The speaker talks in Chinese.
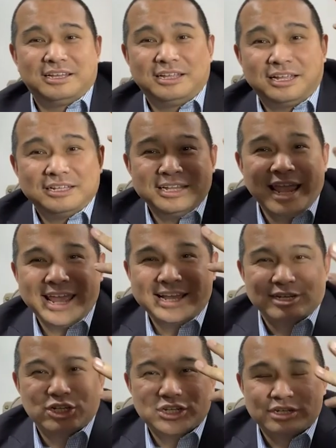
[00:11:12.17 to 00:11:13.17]
啊，那
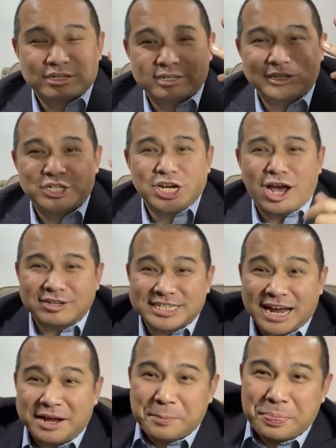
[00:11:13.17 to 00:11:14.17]
个是校
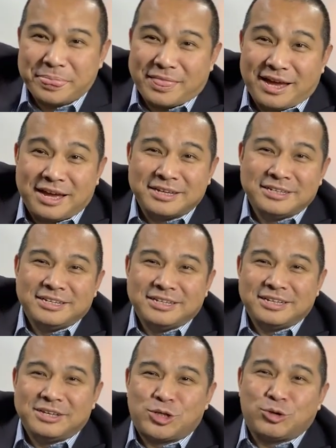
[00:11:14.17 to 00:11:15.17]
长。啊，
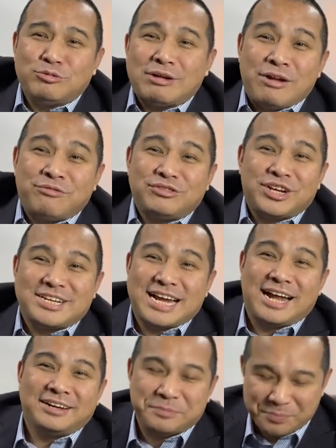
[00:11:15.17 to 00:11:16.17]
主管副校
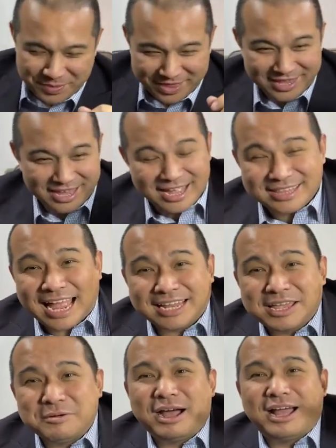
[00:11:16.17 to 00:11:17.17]
长啊打
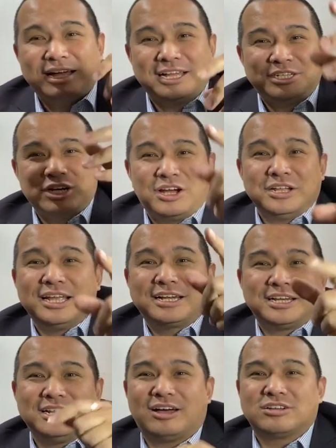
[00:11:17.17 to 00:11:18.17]
电话啊叫那
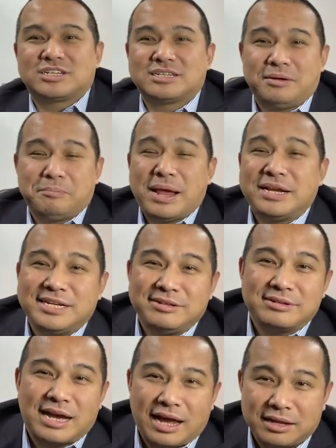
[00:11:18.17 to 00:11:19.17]
个老师办信
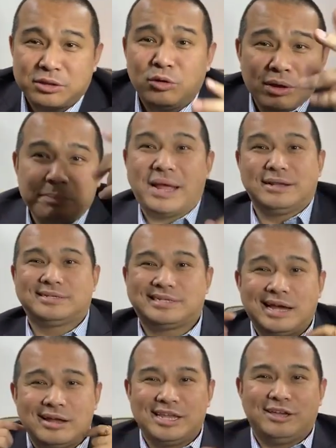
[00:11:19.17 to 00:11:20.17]
用卡都会办，只
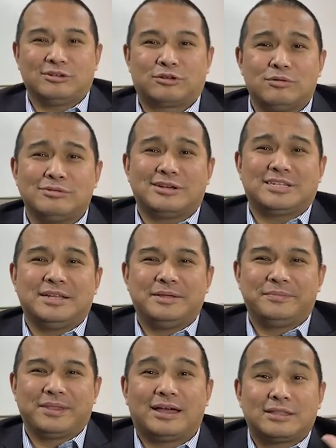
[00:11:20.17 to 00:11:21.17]
要你有工作证
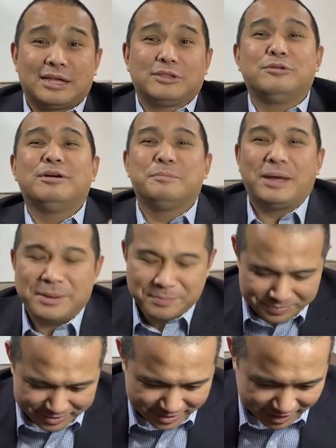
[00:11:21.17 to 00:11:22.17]
啊，他都会办
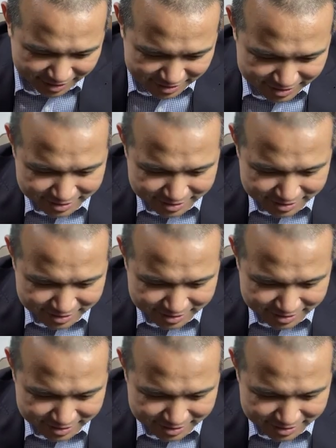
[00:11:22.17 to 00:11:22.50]
啊。